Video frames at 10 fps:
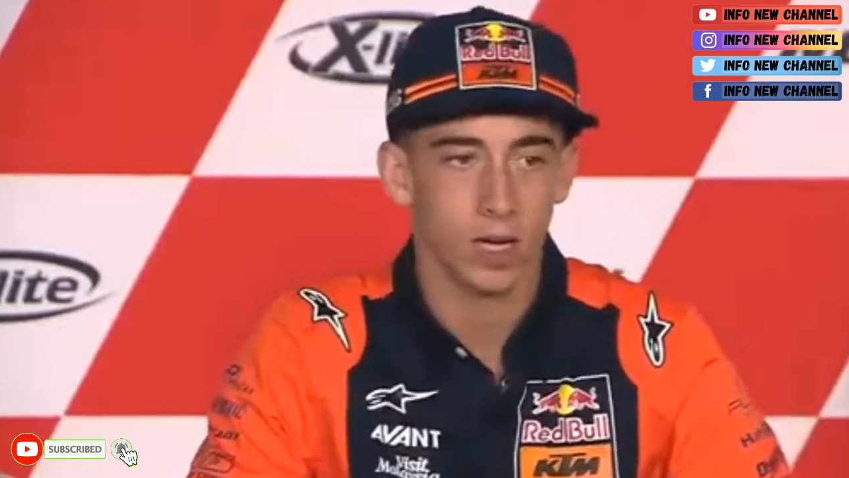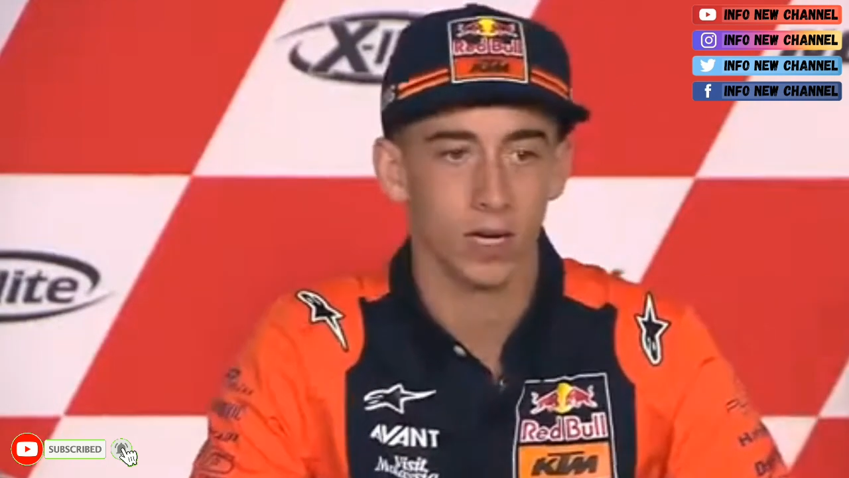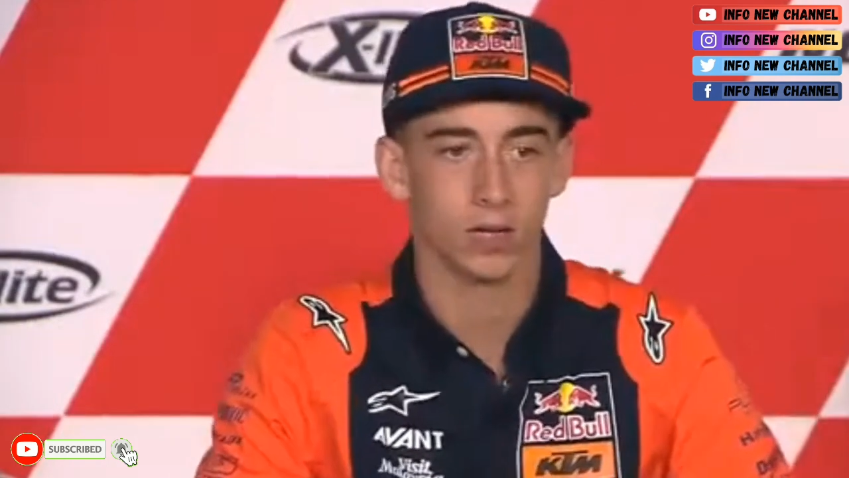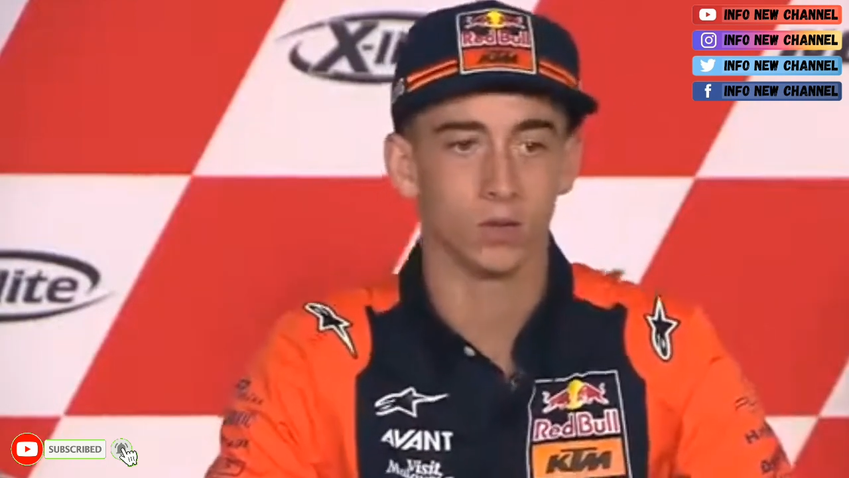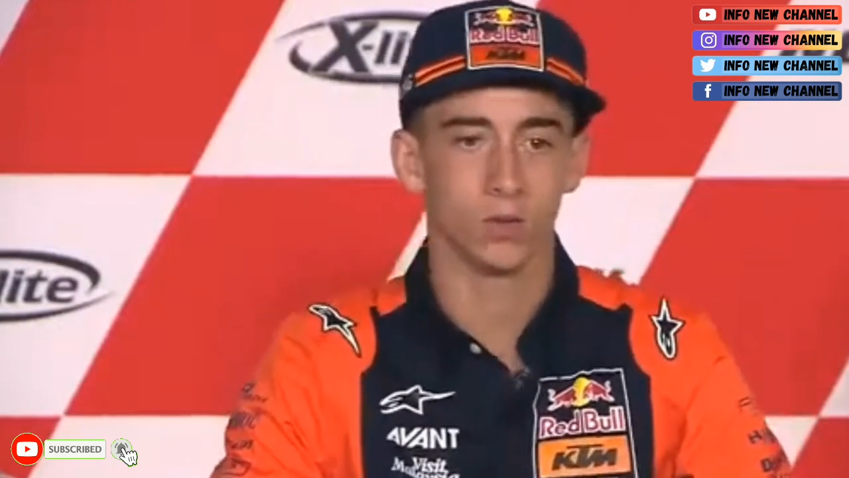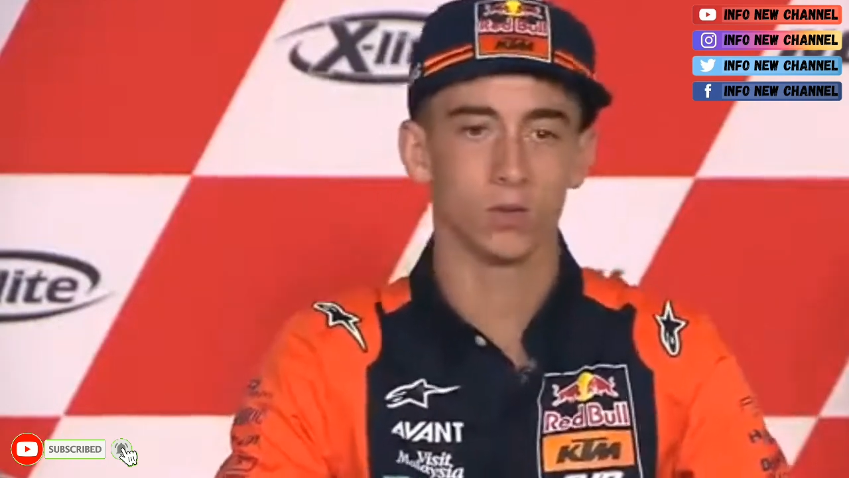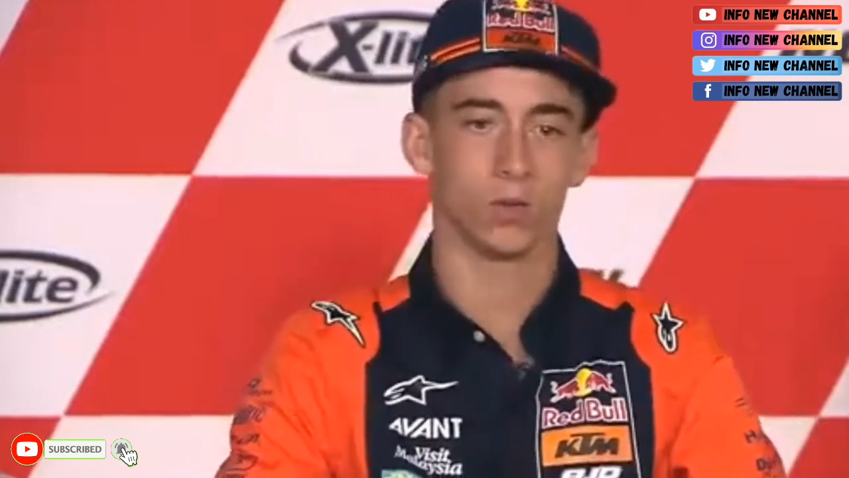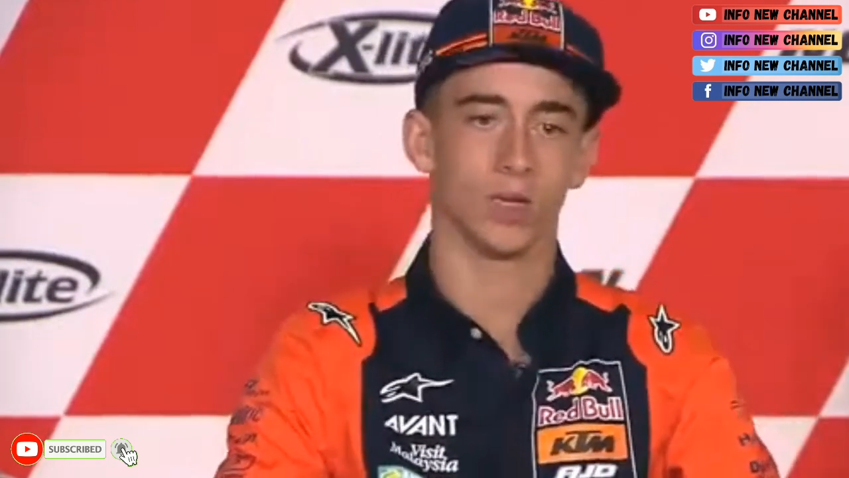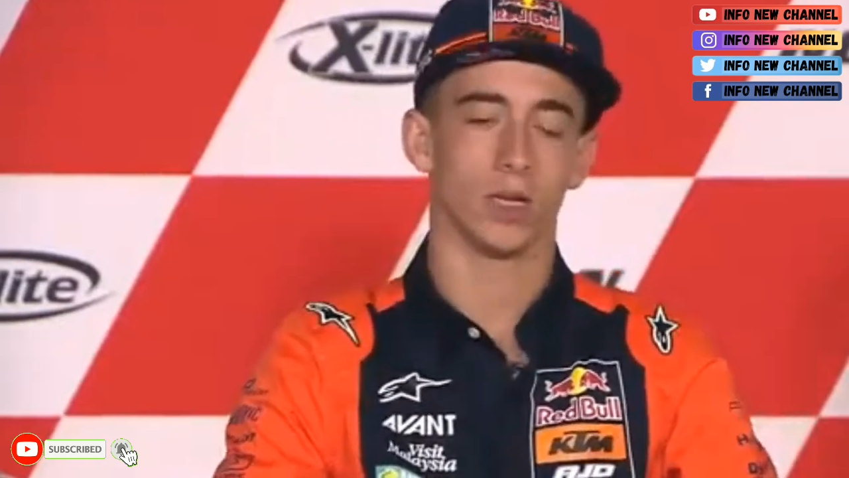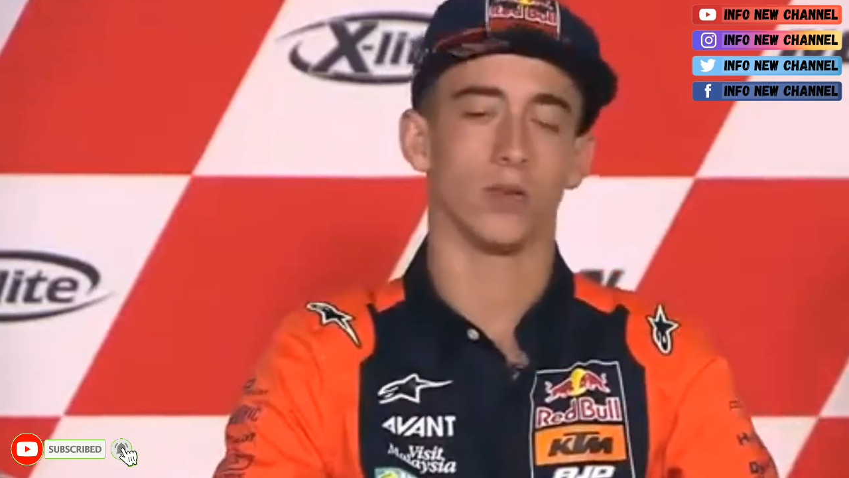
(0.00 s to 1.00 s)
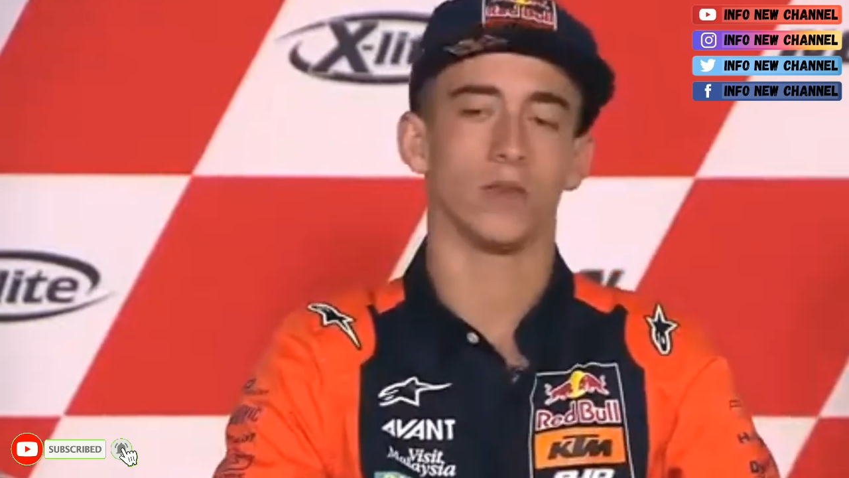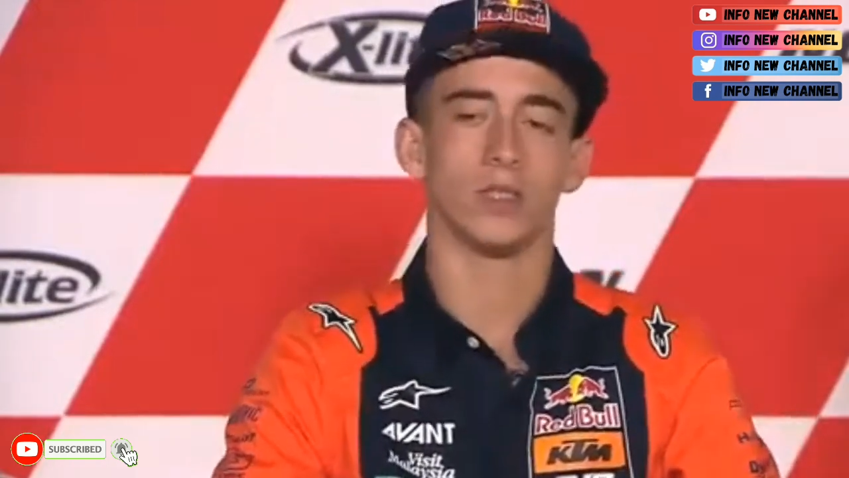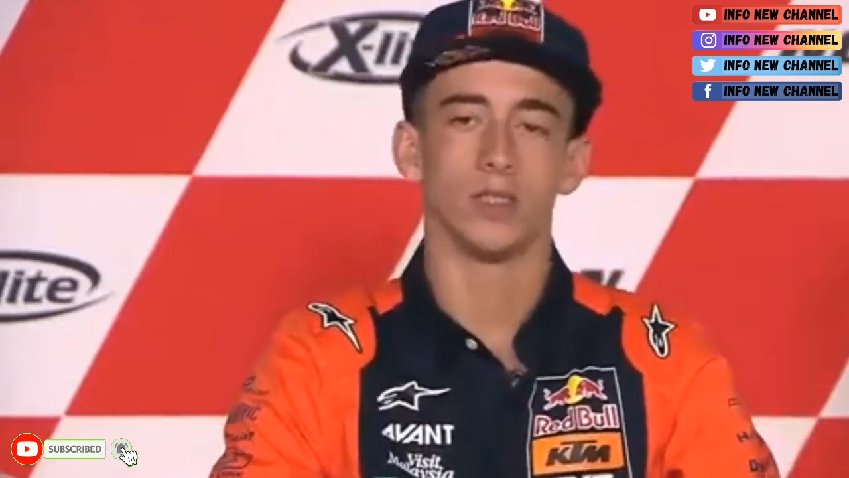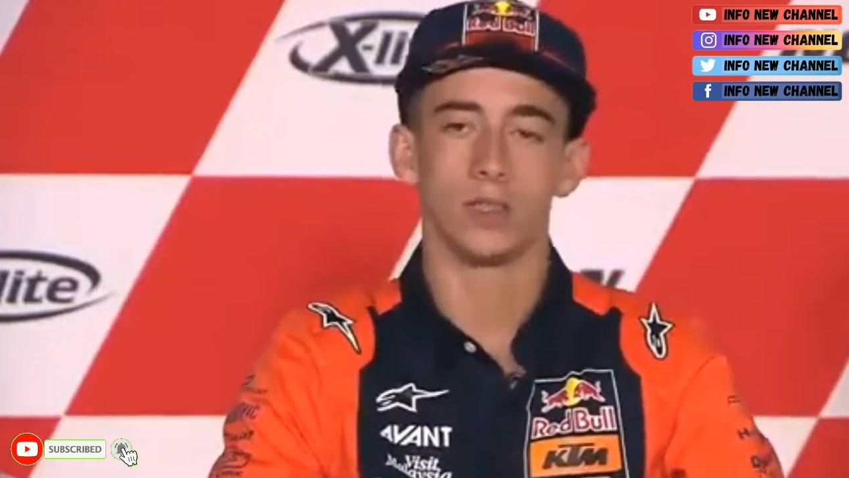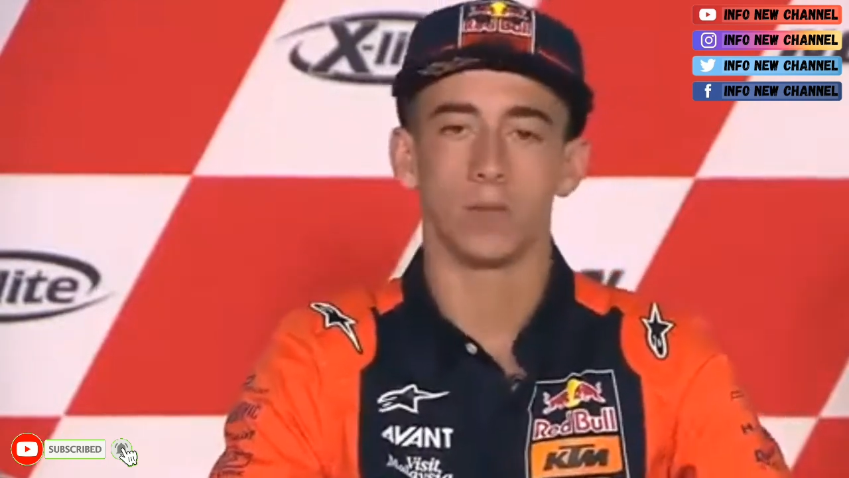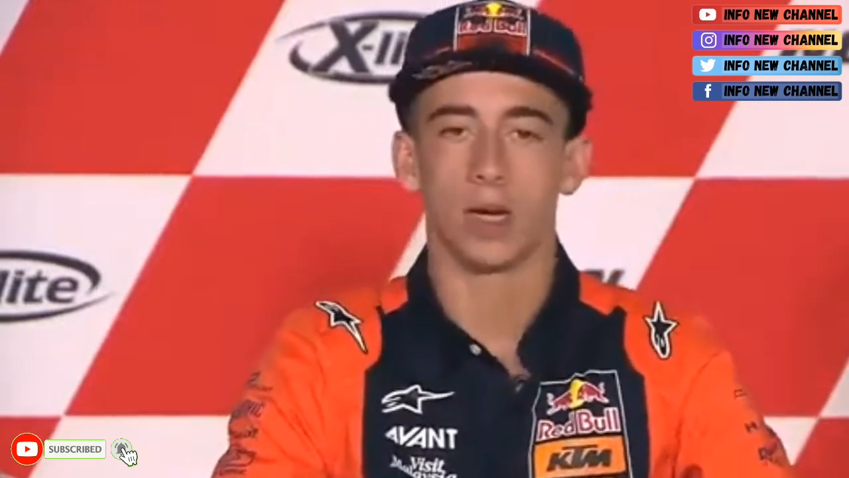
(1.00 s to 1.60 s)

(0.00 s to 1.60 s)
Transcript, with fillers: Peko benar-benar setara